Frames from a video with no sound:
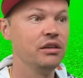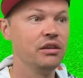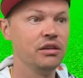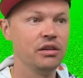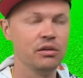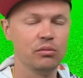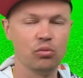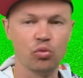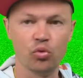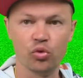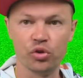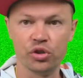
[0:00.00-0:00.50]

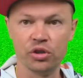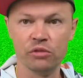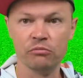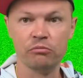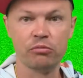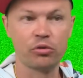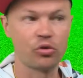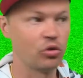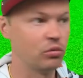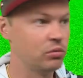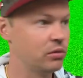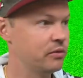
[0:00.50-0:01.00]
и будем
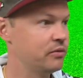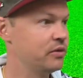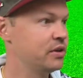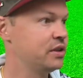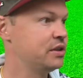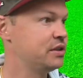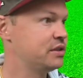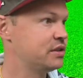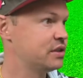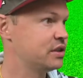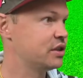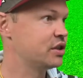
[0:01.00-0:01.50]

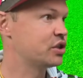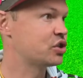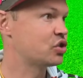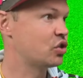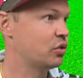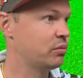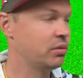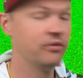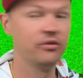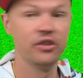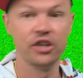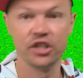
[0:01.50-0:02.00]
пробовать, э, чтобы